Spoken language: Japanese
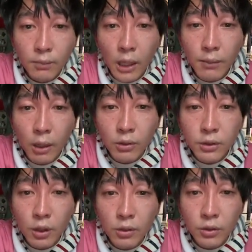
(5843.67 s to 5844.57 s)
バイバイお
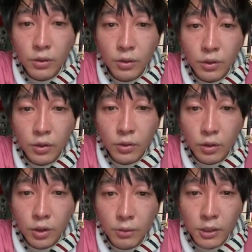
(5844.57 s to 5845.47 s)
疲れ様、お疲れ様、お疲れ
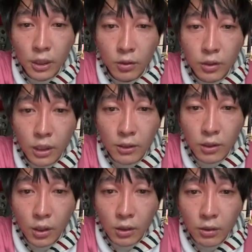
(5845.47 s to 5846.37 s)
様、ソベエ様、お疲れ
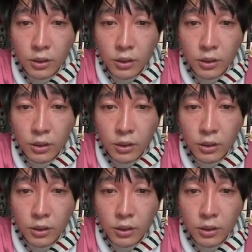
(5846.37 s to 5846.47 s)
様です。